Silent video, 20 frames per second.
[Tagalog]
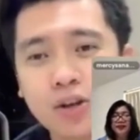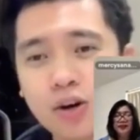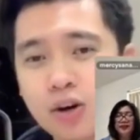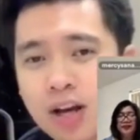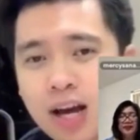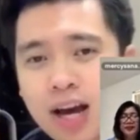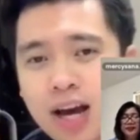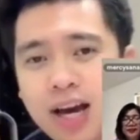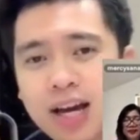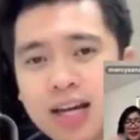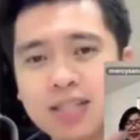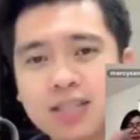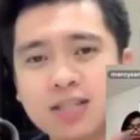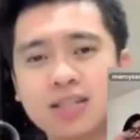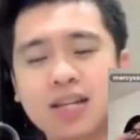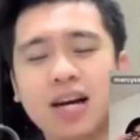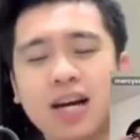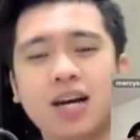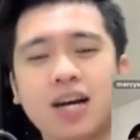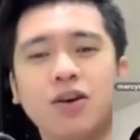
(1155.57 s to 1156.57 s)
guys,
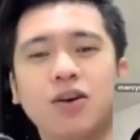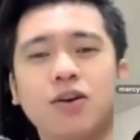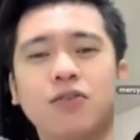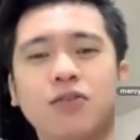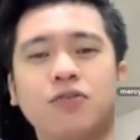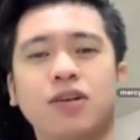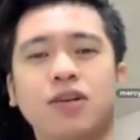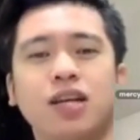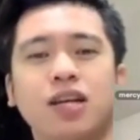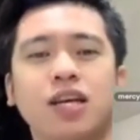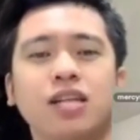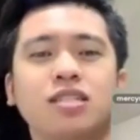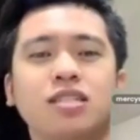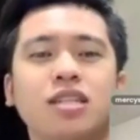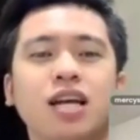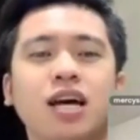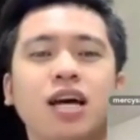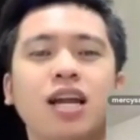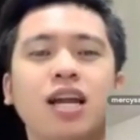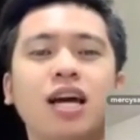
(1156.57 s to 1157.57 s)
sa orphanage
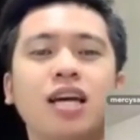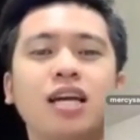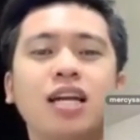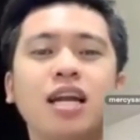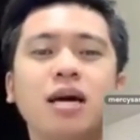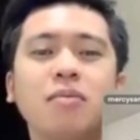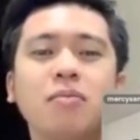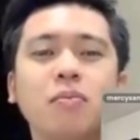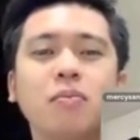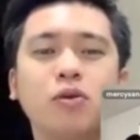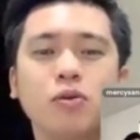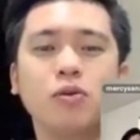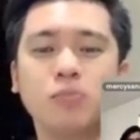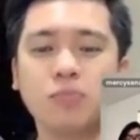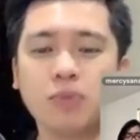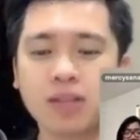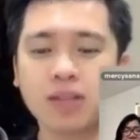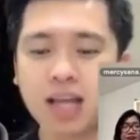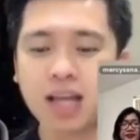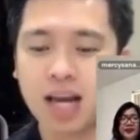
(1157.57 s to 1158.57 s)
na lagi namin
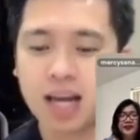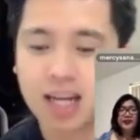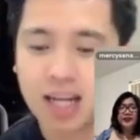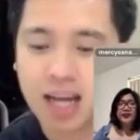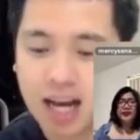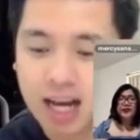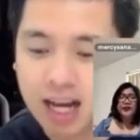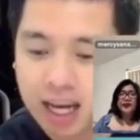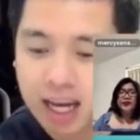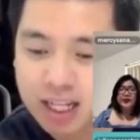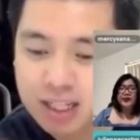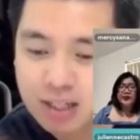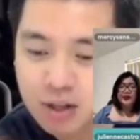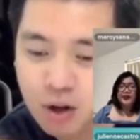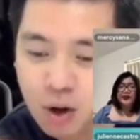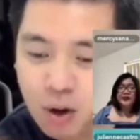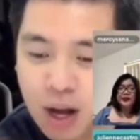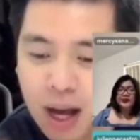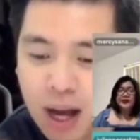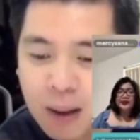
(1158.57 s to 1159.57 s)
pinupuntahan ni Anghet.
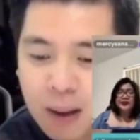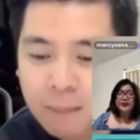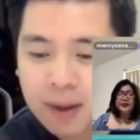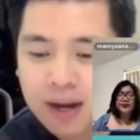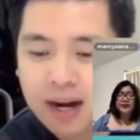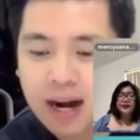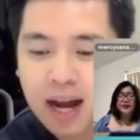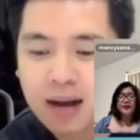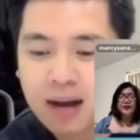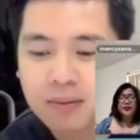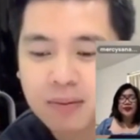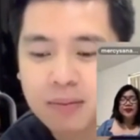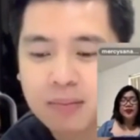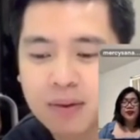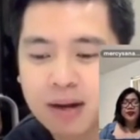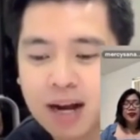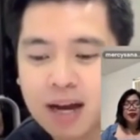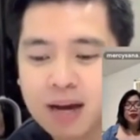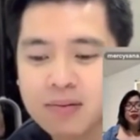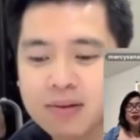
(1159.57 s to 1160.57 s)
So, Maraming
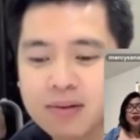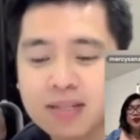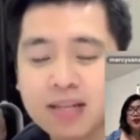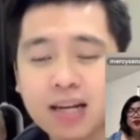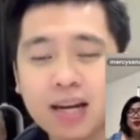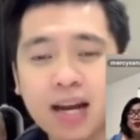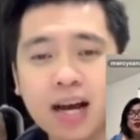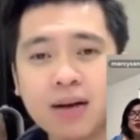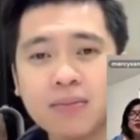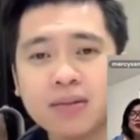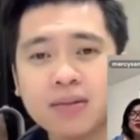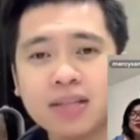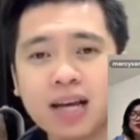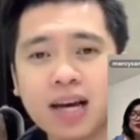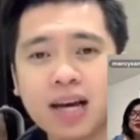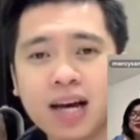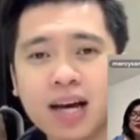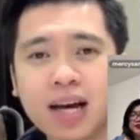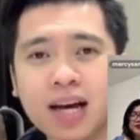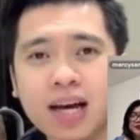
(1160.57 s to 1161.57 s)
maraming salamat
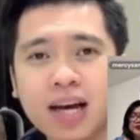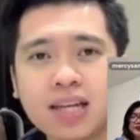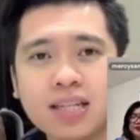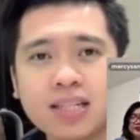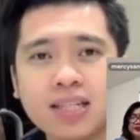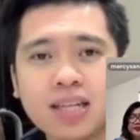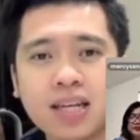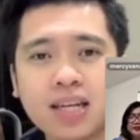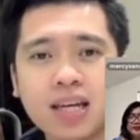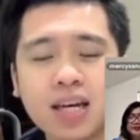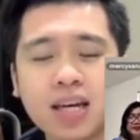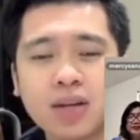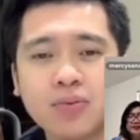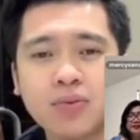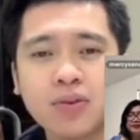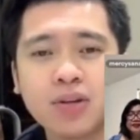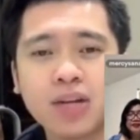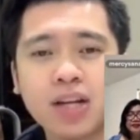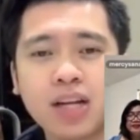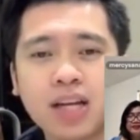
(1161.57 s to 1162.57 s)
guys and
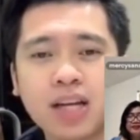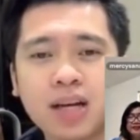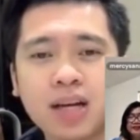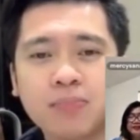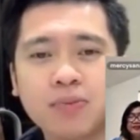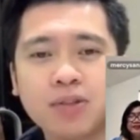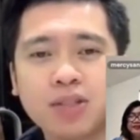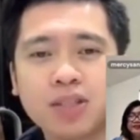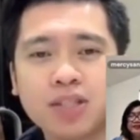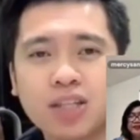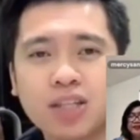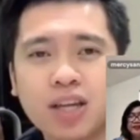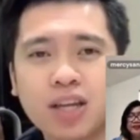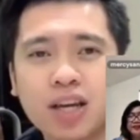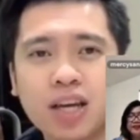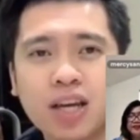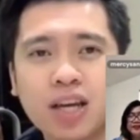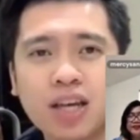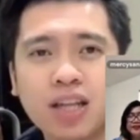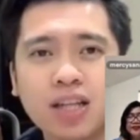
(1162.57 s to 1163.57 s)
really
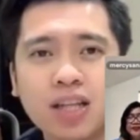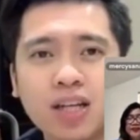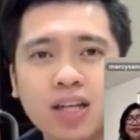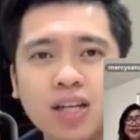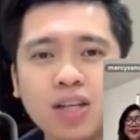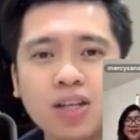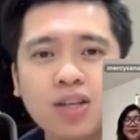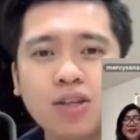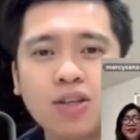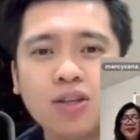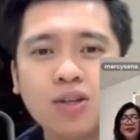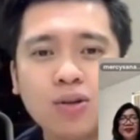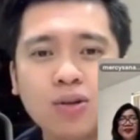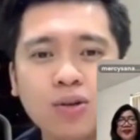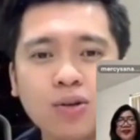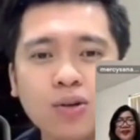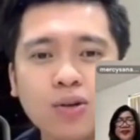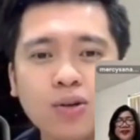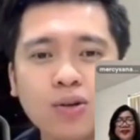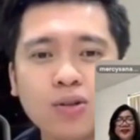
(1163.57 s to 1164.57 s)
appreciate
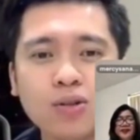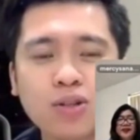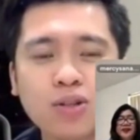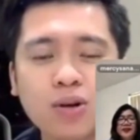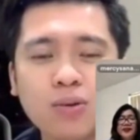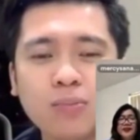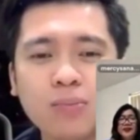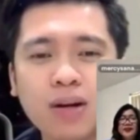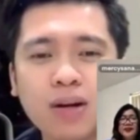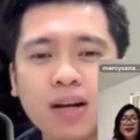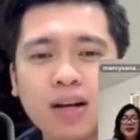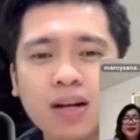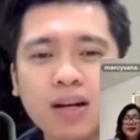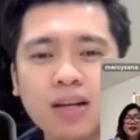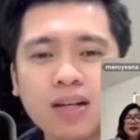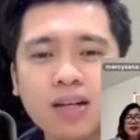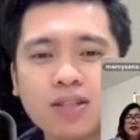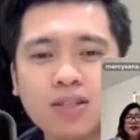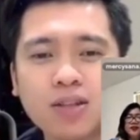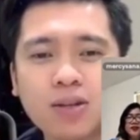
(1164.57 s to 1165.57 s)
you.
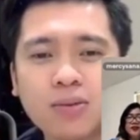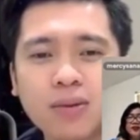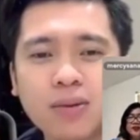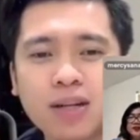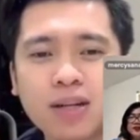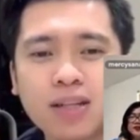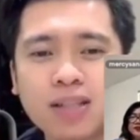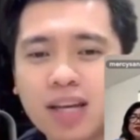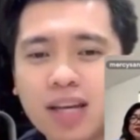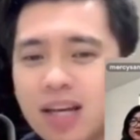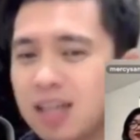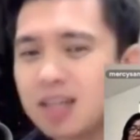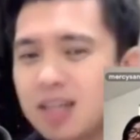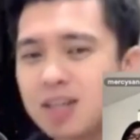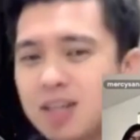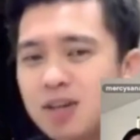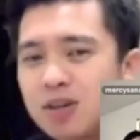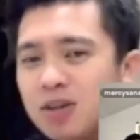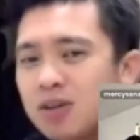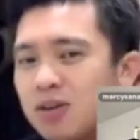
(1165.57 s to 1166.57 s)
Sobra, sobrang thank
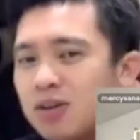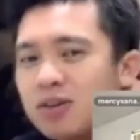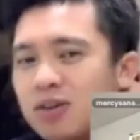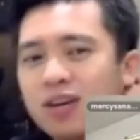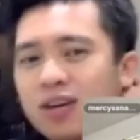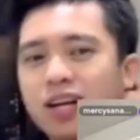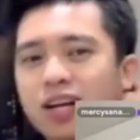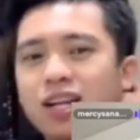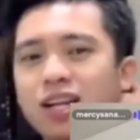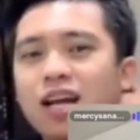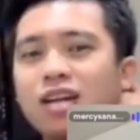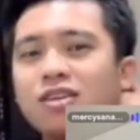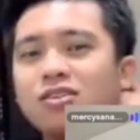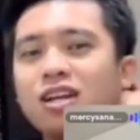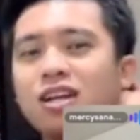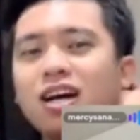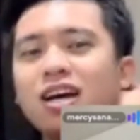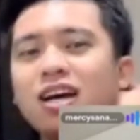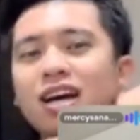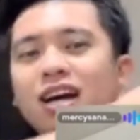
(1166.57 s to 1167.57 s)
you. Lalo
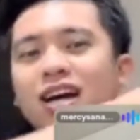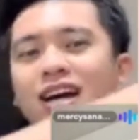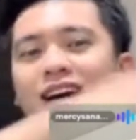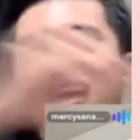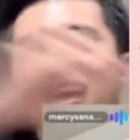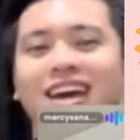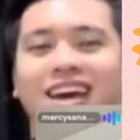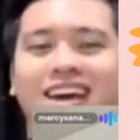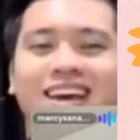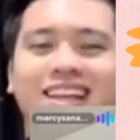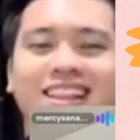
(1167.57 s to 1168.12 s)
na kay Anghet.